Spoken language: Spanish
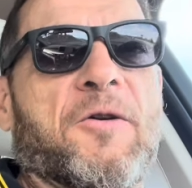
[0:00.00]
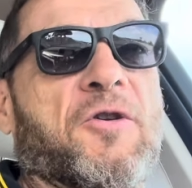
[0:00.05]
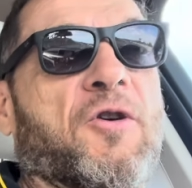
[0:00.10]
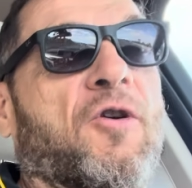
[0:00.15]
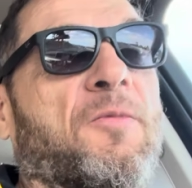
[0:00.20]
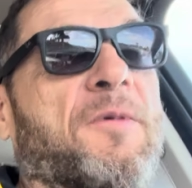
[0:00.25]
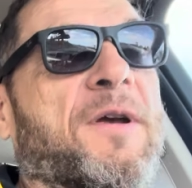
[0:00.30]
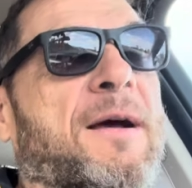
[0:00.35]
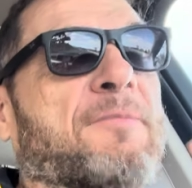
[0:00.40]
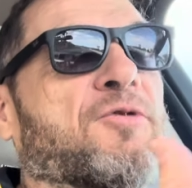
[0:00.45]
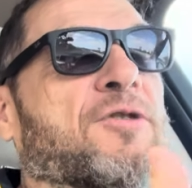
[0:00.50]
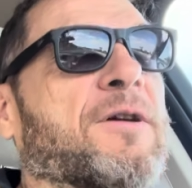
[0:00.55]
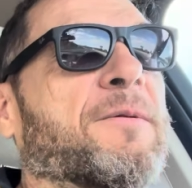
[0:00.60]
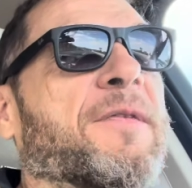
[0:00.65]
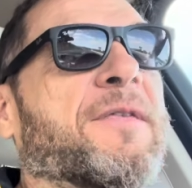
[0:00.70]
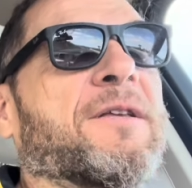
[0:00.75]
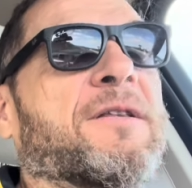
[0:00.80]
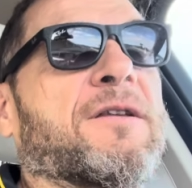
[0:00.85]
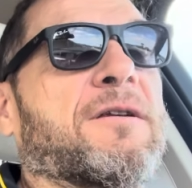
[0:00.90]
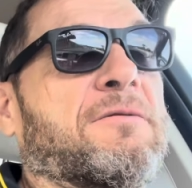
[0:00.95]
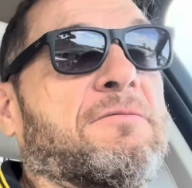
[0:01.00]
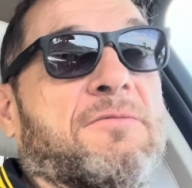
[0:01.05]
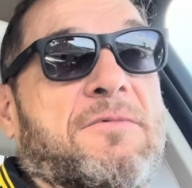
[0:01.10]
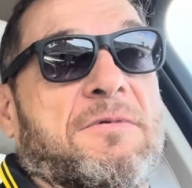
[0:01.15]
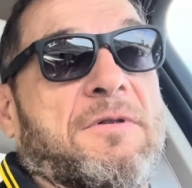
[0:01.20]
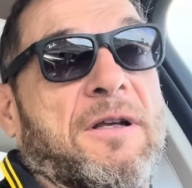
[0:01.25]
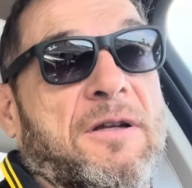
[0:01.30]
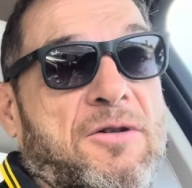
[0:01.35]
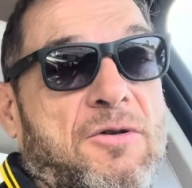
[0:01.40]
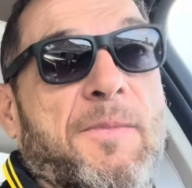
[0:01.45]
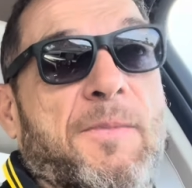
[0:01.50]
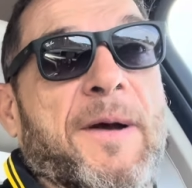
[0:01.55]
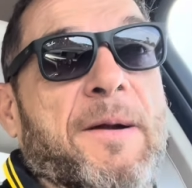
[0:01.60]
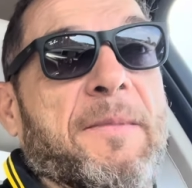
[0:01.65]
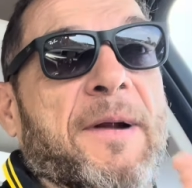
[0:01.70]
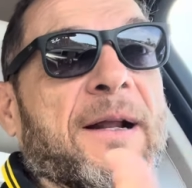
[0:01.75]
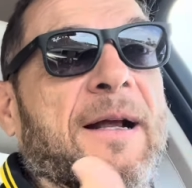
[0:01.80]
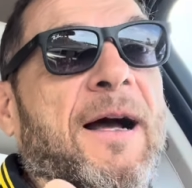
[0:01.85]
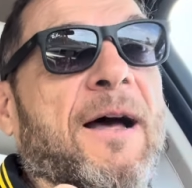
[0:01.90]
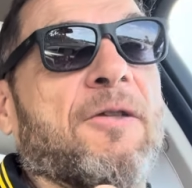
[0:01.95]
Yo comía muchas veces de
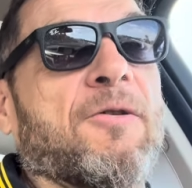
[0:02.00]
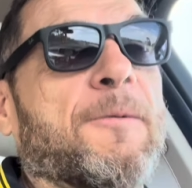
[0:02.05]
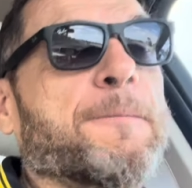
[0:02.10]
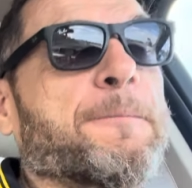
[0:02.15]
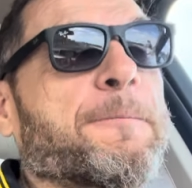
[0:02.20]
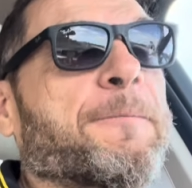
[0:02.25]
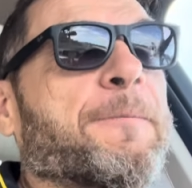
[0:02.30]
supermercado,